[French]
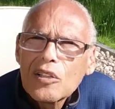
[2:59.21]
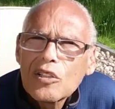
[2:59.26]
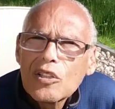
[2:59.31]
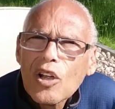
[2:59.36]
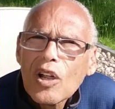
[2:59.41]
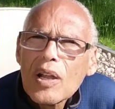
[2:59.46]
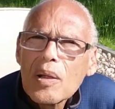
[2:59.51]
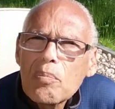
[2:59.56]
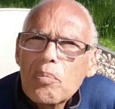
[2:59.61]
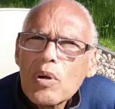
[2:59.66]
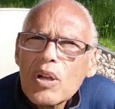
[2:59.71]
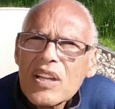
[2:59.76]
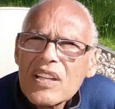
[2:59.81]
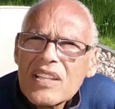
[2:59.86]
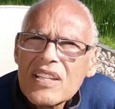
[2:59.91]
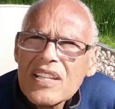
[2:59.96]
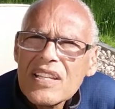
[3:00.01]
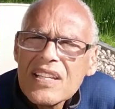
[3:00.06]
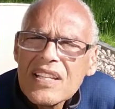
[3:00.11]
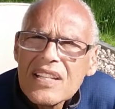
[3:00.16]
Dans les
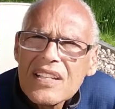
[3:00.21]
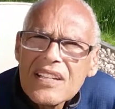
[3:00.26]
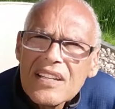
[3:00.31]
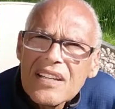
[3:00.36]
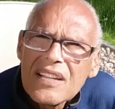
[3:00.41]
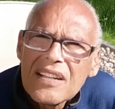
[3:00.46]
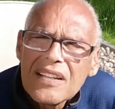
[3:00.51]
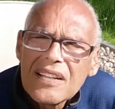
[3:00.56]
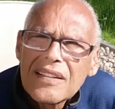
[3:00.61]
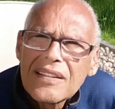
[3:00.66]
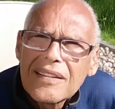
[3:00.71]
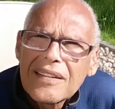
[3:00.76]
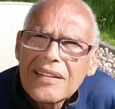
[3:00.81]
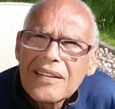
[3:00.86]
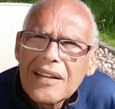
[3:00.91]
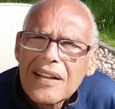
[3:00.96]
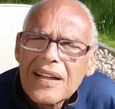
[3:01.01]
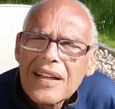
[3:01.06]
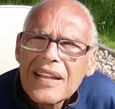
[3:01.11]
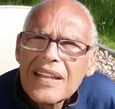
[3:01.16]
politiques,
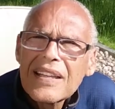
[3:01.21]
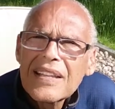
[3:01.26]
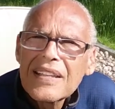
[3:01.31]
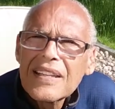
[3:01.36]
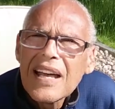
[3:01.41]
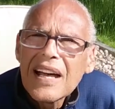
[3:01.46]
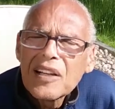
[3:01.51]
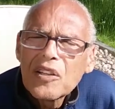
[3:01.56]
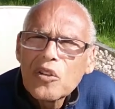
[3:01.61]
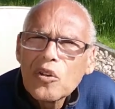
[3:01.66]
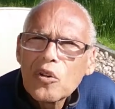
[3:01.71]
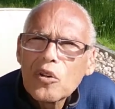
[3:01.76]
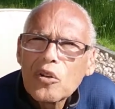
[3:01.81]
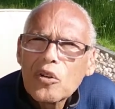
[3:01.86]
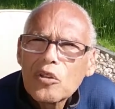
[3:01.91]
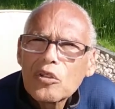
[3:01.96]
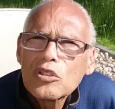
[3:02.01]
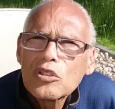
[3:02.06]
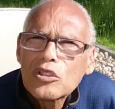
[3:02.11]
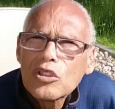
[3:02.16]
il n'y a que
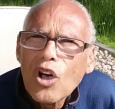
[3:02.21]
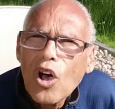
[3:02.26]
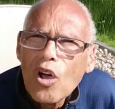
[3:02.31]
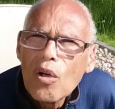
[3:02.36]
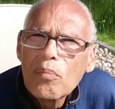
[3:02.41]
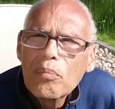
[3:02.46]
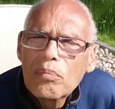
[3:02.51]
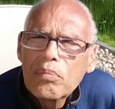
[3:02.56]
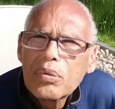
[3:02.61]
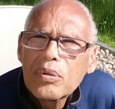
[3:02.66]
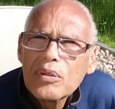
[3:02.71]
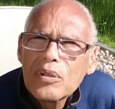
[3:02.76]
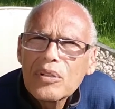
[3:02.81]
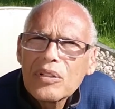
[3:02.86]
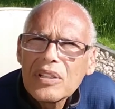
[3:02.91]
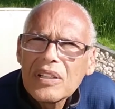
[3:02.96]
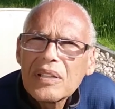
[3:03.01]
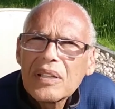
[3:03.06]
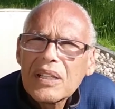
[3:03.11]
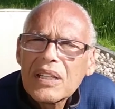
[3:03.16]
Trump
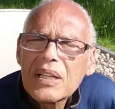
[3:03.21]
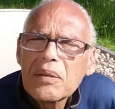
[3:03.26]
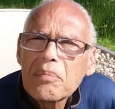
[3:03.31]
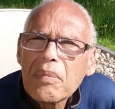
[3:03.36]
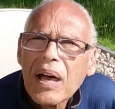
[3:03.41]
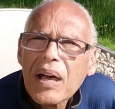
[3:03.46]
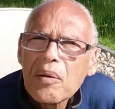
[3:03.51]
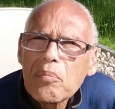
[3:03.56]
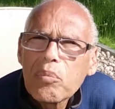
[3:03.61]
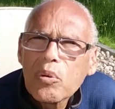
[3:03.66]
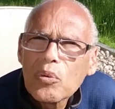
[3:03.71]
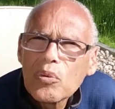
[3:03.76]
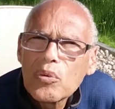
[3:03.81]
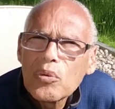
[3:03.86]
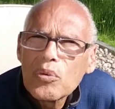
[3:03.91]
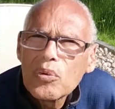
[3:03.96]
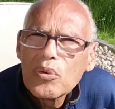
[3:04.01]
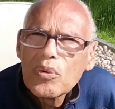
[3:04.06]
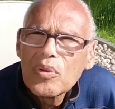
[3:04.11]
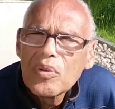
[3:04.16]
qui m'a
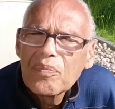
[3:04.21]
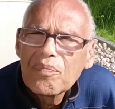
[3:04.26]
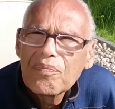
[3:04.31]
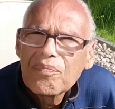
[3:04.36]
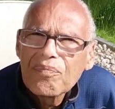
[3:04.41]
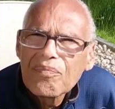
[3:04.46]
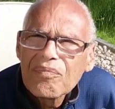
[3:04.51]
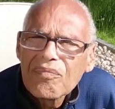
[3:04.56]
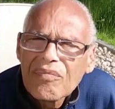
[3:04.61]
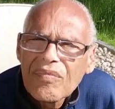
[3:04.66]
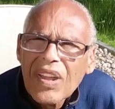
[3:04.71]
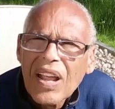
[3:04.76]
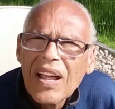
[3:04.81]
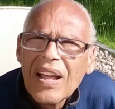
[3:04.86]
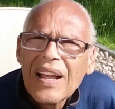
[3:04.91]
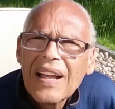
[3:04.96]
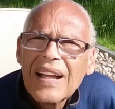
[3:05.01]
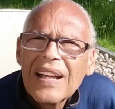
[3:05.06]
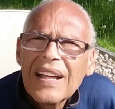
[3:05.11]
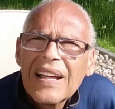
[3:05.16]
répondu.
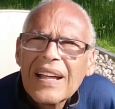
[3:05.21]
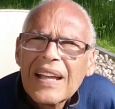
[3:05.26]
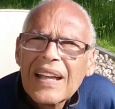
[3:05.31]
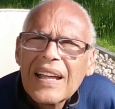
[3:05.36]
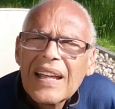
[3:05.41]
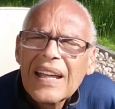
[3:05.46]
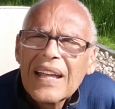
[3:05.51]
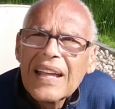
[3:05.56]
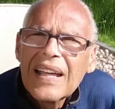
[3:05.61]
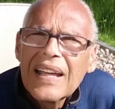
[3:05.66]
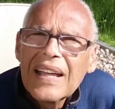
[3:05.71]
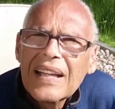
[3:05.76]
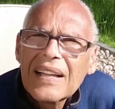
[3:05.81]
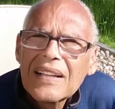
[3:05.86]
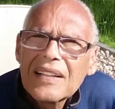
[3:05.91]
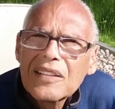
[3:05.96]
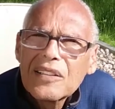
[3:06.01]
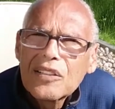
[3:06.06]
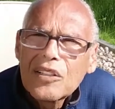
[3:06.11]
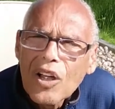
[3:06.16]
Et
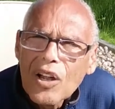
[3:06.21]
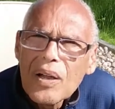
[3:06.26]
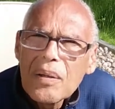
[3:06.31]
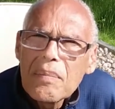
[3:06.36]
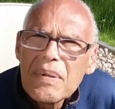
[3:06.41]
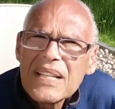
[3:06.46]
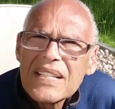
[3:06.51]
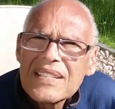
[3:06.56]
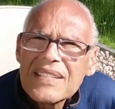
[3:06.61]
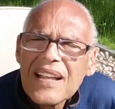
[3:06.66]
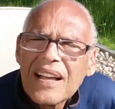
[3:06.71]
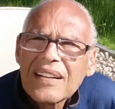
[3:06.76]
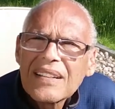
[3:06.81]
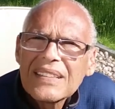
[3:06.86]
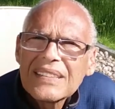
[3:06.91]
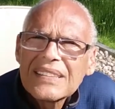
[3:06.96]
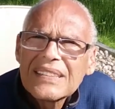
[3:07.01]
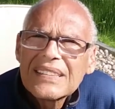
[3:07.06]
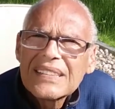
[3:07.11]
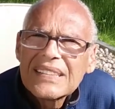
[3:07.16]
dans les médecins,
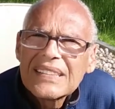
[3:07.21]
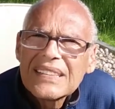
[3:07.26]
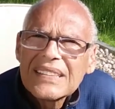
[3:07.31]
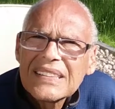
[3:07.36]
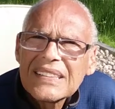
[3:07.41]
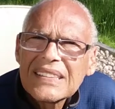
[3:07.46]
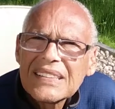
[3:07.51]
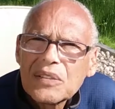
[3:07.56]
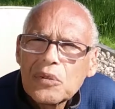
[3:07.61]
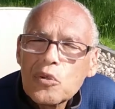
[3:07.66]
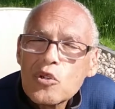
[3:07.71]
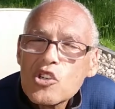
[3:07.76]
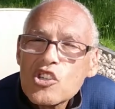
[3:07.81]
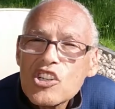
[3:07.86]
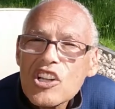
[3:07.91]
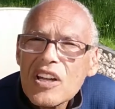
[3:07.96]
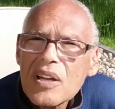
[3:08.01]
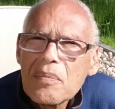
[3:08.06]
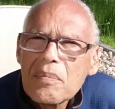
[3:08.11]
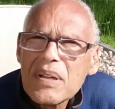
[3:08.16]
ou
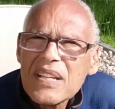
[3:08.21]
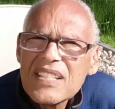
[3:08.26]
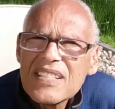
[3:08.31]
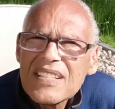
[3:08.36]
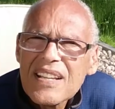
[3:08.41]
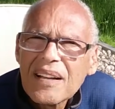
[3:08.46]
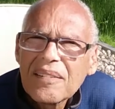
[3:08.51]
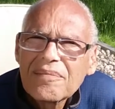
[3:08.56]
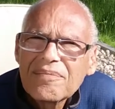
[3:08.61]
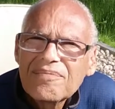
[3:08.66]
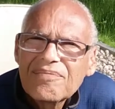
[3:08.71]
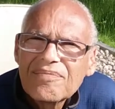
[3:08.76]
chez les médecins,